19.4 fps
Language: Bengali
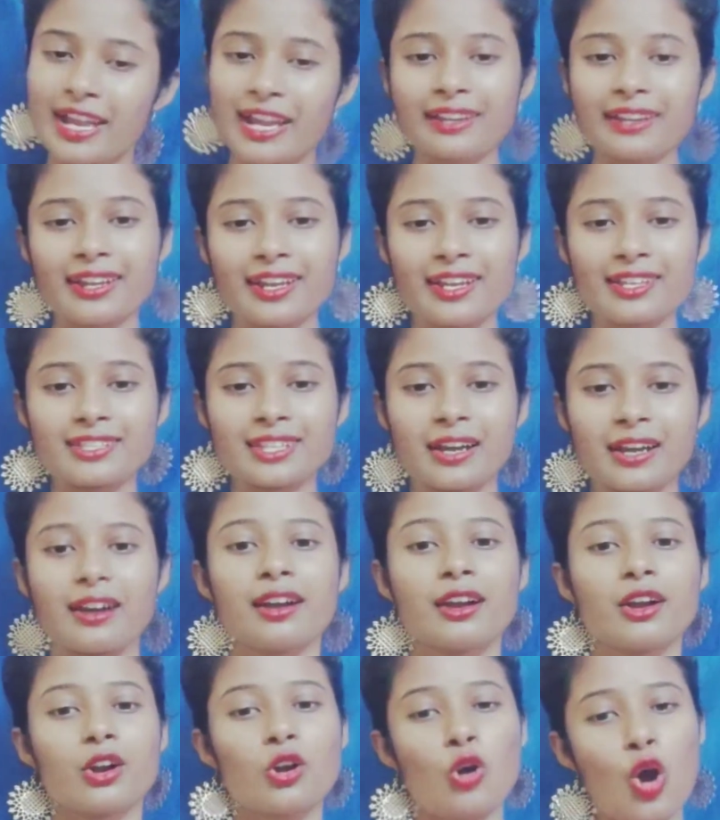এটাই যা
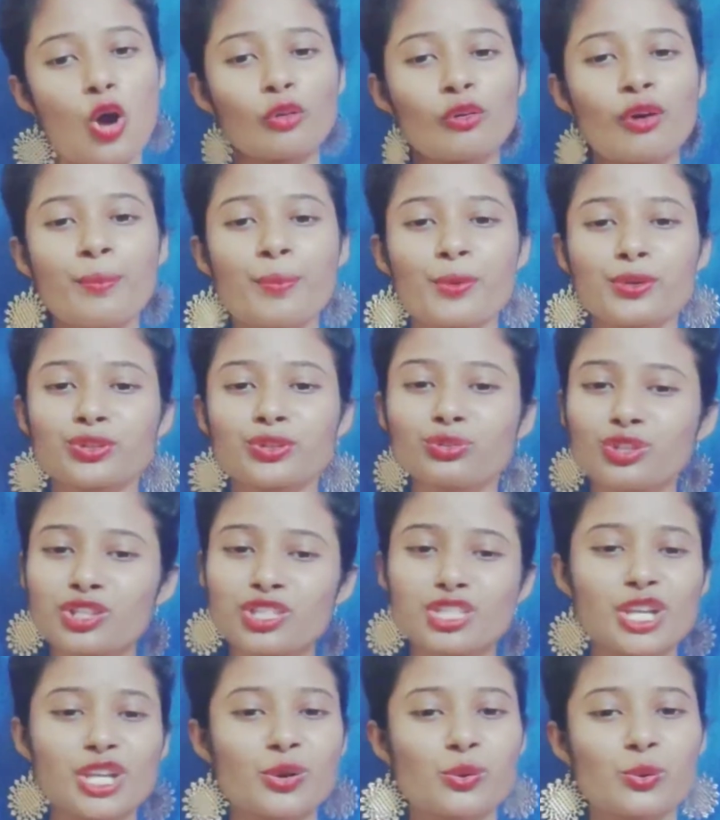ঘরোয়া পদ্ধতি
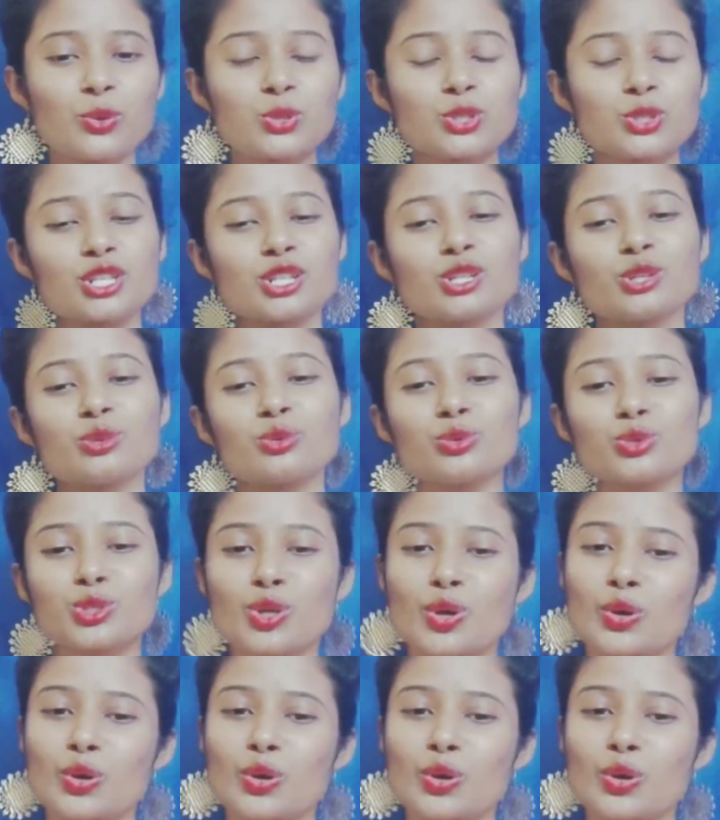যে কোনো জিনিস ইউজ